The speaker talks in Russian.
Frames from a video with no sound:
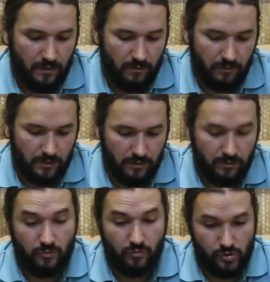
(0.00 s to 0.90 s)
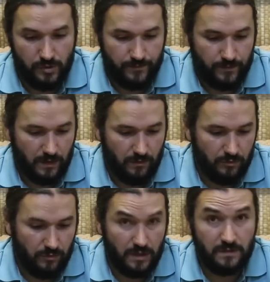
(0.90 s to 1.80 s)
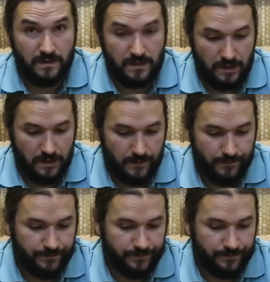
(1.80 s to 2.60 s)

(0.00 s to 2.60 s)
Вот, и он хуже. Вот у нас весенний.